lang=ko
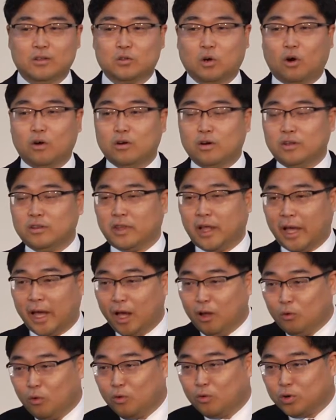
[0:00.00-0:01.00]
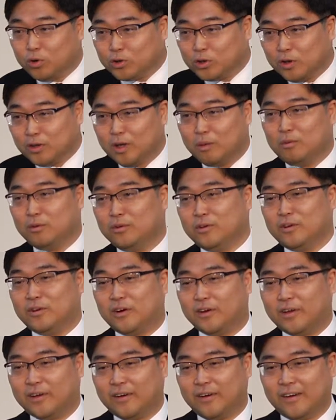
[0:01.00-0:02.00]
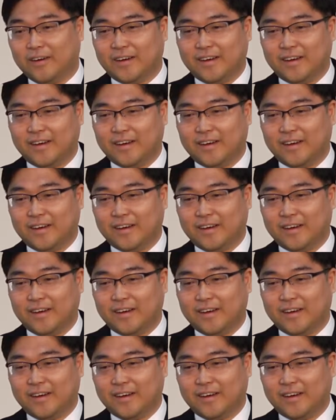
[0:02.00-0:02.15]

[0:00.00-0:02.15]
저를 대놓고 쳐다보는 거예요.